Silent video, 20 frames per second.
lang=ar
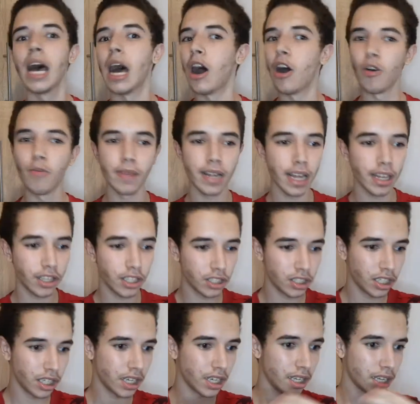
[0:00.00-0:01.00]
او مرات
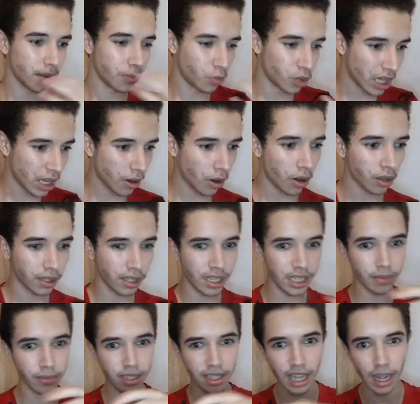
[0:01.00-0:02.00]
تجي مراوغه
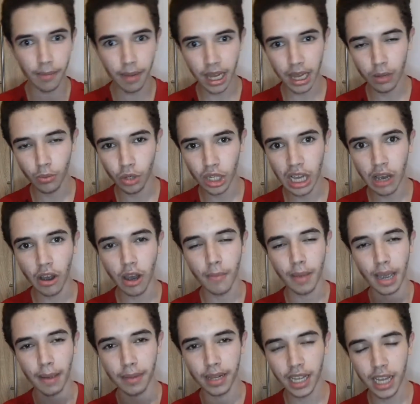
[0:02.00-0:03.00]
لازم تعمل المراوغه ما
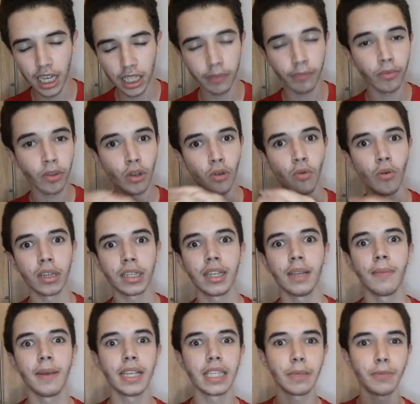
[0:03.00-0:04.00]
يعملهاش وقت لي
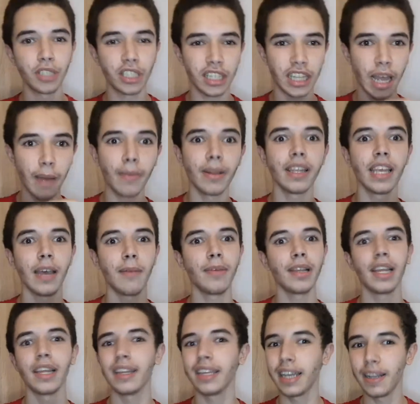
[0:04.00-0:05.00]
ما يلزمش التعامل اللي عمل
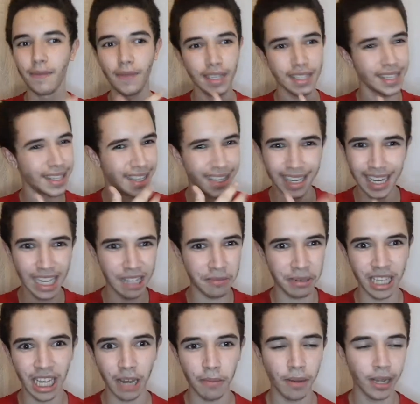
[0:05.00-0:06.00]
هذيك في ازت اللي كانت
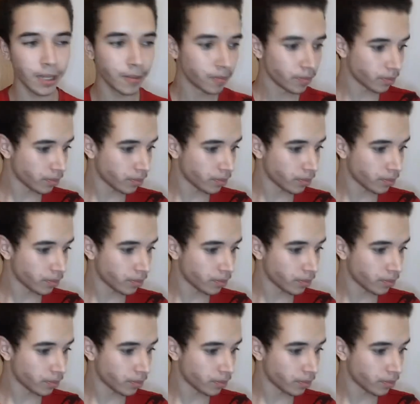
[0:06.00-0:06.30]
معناها قبل